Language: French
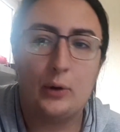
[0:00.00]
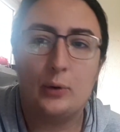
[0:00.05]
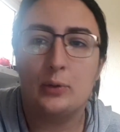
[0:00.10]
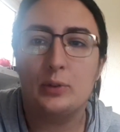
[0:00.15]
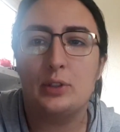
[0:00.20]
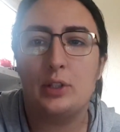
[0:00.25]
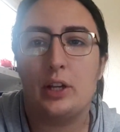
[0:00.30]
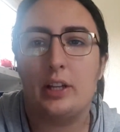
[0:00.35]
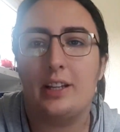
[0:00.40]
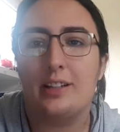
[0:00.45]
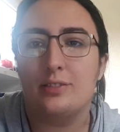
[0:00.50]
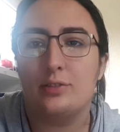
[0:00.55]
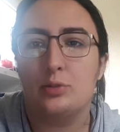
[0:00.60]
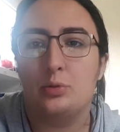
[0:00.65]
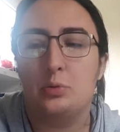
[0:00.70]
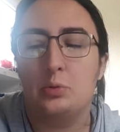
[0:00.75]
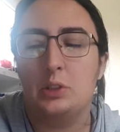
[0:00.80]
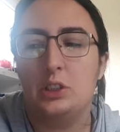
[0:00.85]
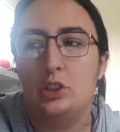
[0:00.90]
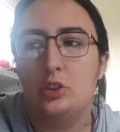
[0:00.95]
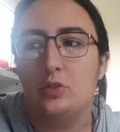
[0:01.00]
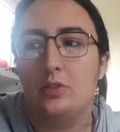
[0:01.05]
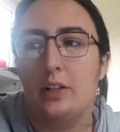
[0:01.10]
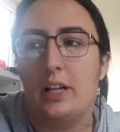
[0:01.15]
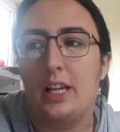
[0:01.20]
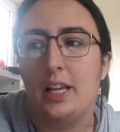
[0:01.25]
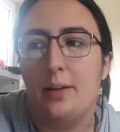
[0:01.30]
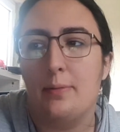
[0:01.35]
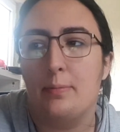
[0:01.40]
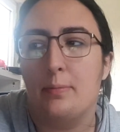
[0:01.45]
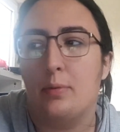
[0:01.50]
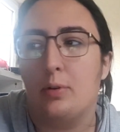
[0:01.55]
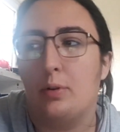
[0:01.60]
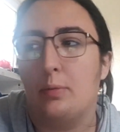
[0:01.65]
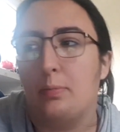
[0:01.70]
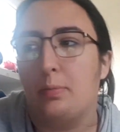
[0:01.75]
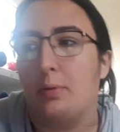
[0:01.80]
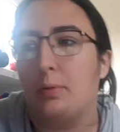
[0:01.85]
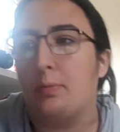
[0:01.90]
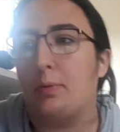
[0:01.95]
11h48. Je vais aller
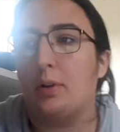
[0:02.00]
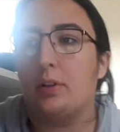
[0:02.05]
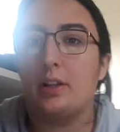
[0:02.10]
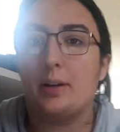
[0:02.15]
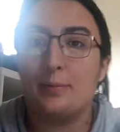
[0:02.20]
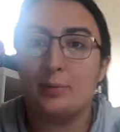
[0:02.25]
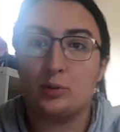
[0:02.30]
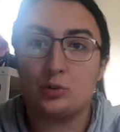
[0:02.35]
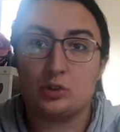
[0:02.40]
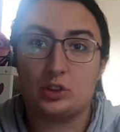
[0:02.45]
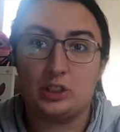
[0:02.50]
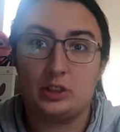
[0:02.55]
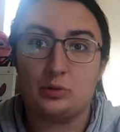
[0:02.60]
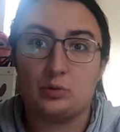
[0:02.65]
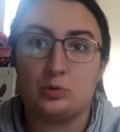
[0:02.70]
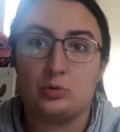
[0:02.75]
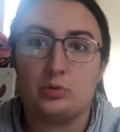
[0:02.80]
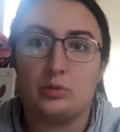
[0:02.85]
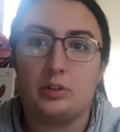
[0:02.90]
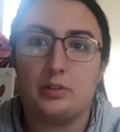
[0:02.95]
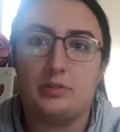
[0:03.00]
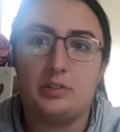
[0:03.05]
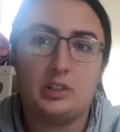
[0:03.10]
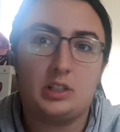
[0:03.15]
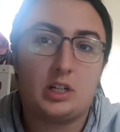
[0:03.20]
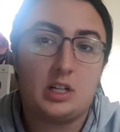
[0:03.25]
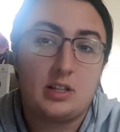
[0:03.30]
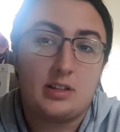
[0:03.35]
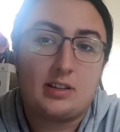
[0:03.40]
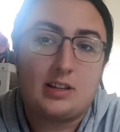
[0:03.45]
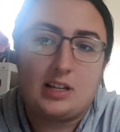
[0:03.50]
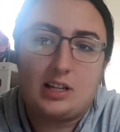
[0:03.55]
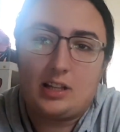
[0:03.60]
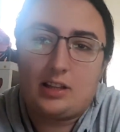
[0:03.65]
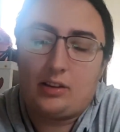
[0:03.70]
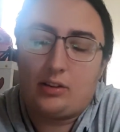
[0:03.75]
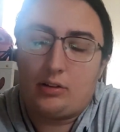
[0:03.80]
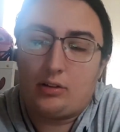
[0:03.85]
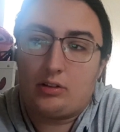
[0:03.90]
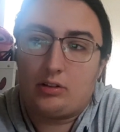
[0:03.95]
prendre à manger. Donc, je vais finir la
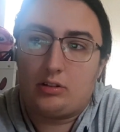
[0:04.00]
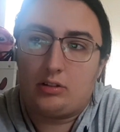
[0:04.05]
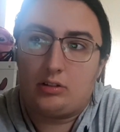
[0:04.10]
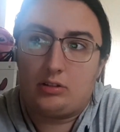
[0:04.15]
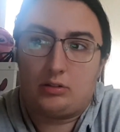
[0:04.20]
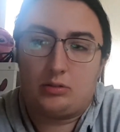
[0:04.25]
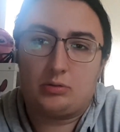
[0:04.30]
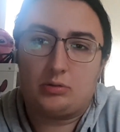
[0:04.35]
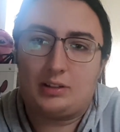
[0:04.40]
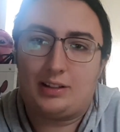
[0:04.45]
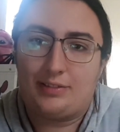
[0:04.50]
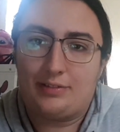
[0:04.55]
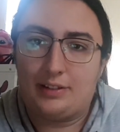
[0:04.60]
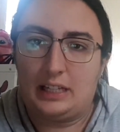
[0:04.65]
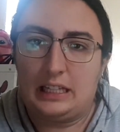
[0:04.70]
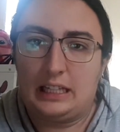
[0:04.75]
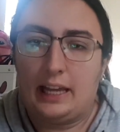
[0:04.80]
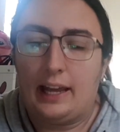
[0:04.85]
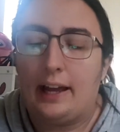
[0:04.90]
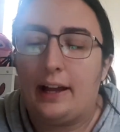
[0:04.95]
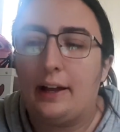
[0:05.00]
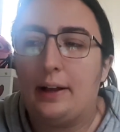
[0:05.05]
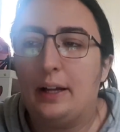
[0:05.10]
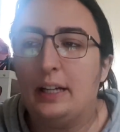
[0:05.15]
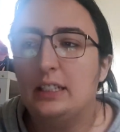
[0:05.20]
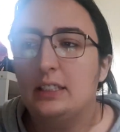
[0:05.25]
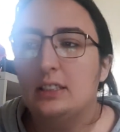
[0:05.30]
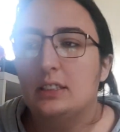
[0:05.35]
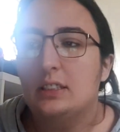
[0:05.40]
salade qu'on a fait hier.